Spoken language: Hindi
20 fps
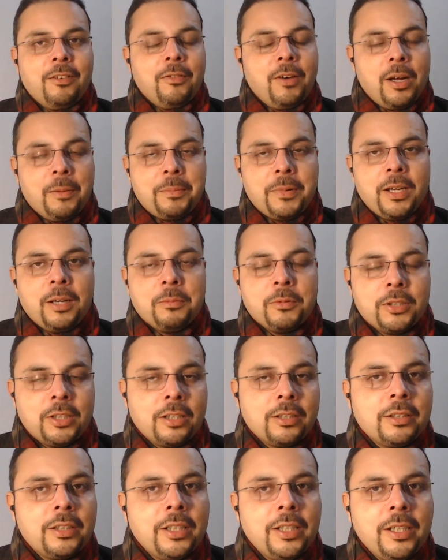वहाँ पे आप
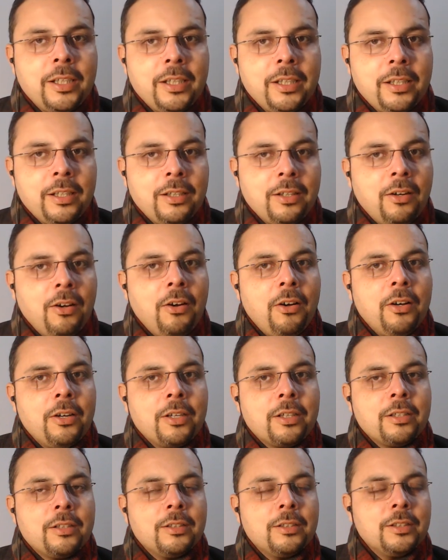उतरते हैं
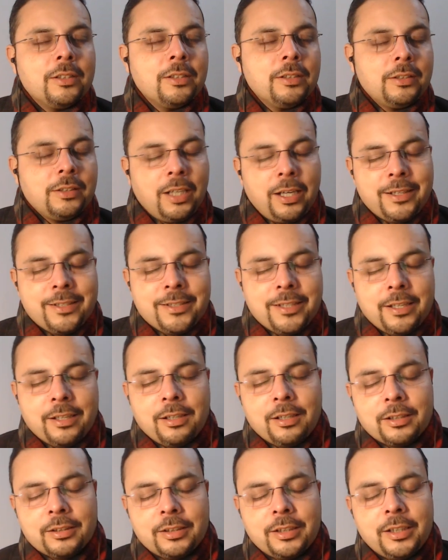और साइट सिंग
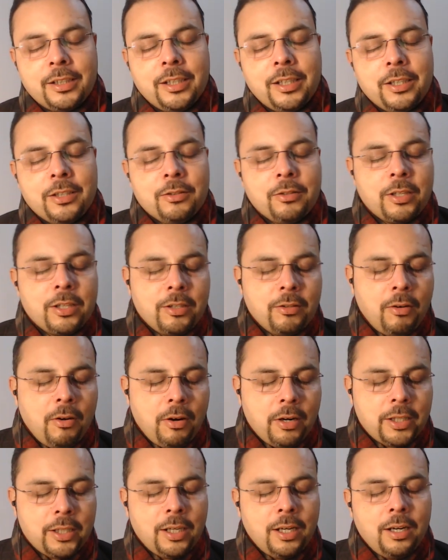करते हैं यू आर इन
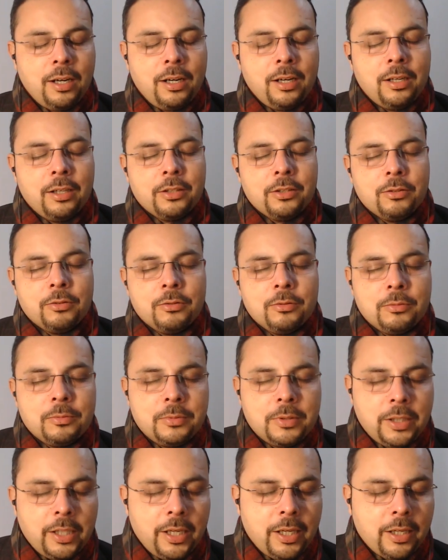होटल यू
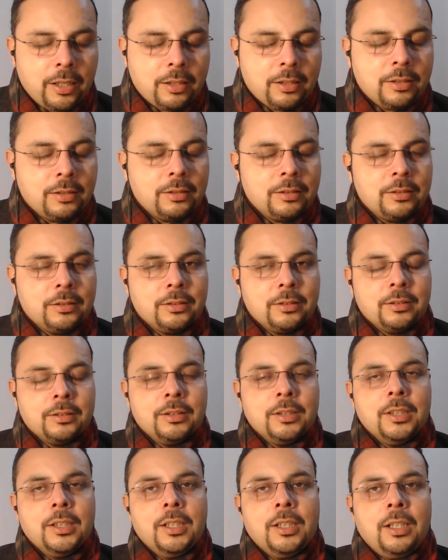टेक
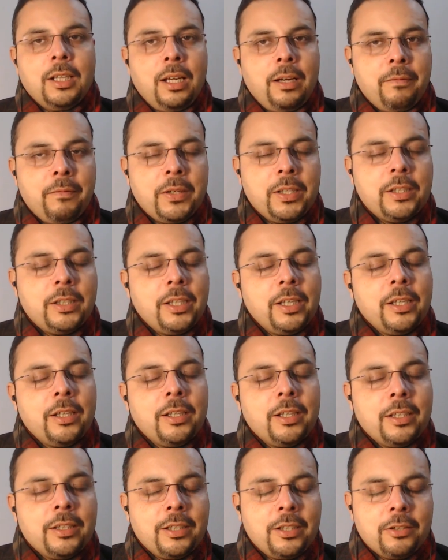
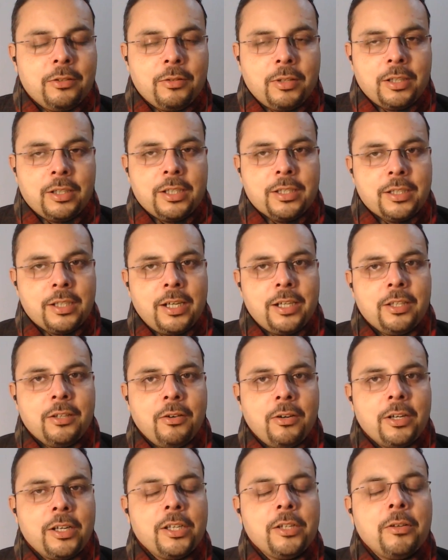एवरीथिंग एंड देन यू आर इनसाइड द
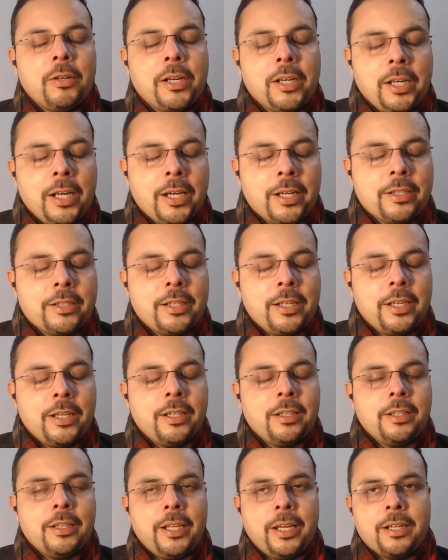होटल यू आर
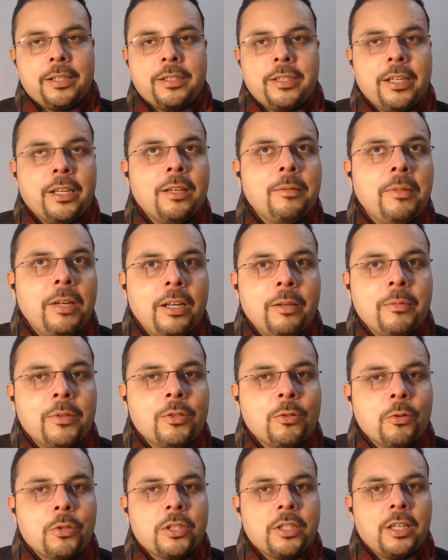रिलैक्सिंग नेक्स्ट डे के बारे में
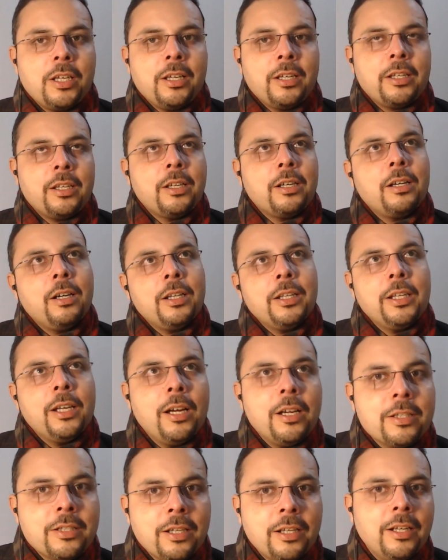सोचते हैं कि कल
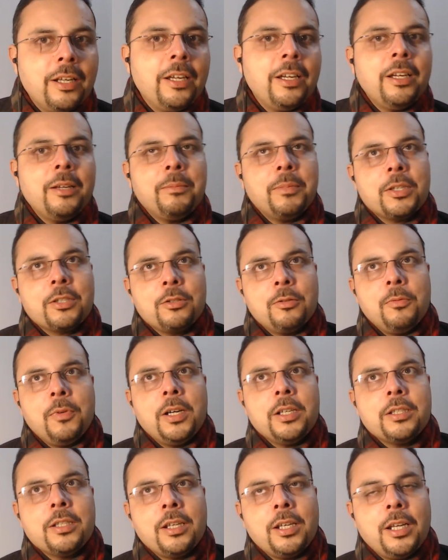यहाँ जाना है परसों
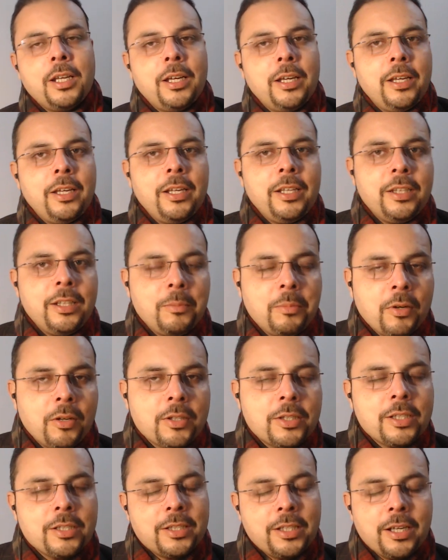वहाँ जाना है इन द
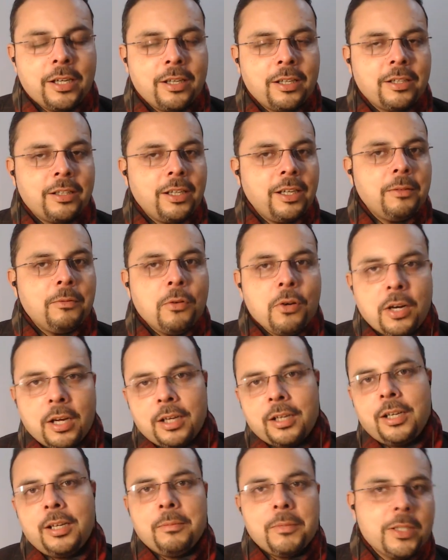प्रोसेस ये करना है वो
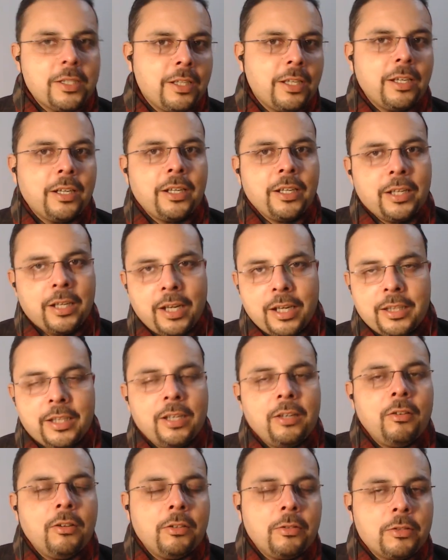करना है मस्ती करेंगे एंड
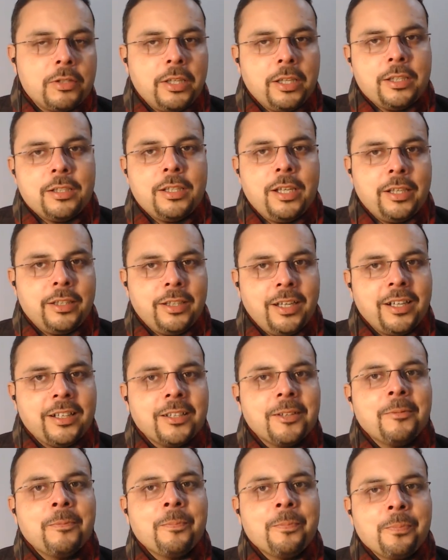देन ऑल दोस थिंग्स लाइक
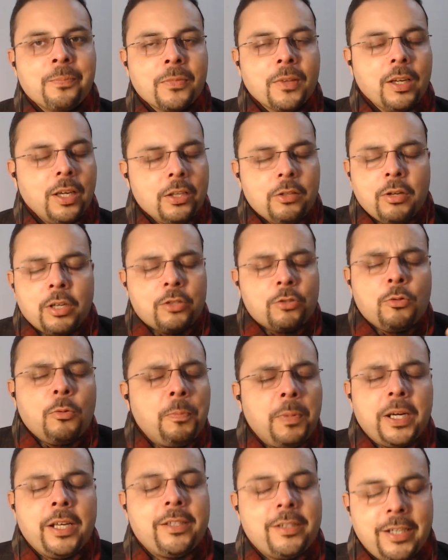दैट यू आर
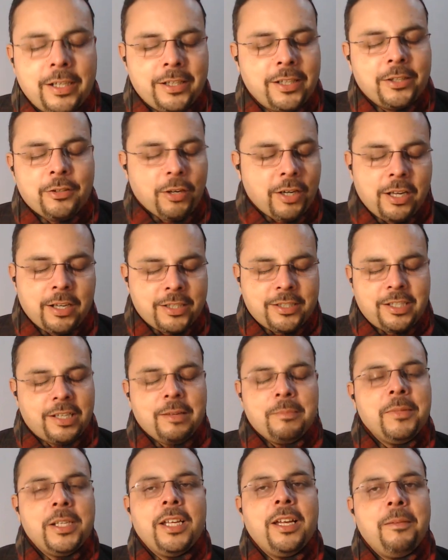सुपर एक्साइटेड यू आर
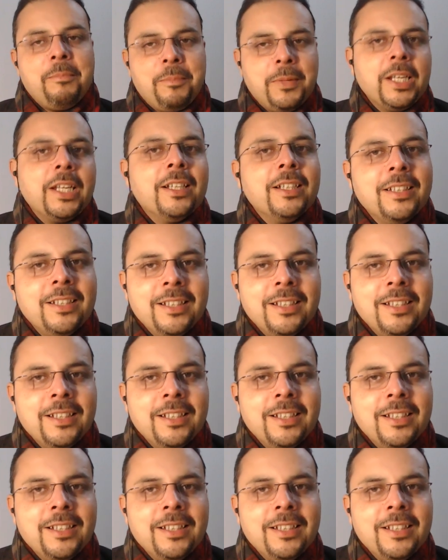एक्सट्रीमली हैप्पी